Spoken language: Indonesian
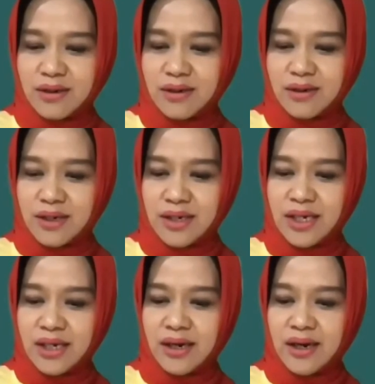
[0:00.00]

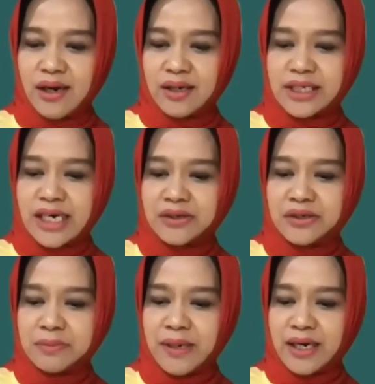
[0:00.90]
Ini uh, eh,
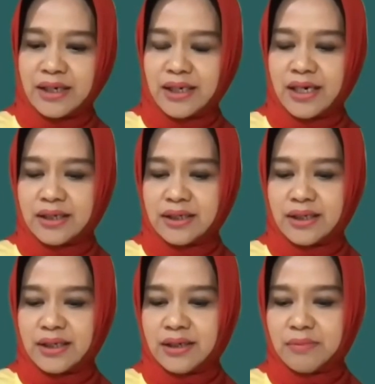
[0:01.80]
sikanus Pak yang
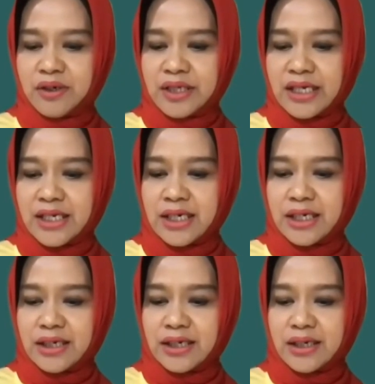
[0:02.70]
ini mau tanya
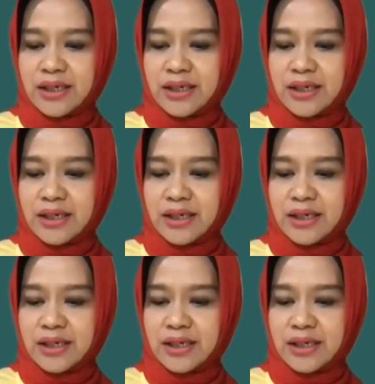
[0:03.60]
nih.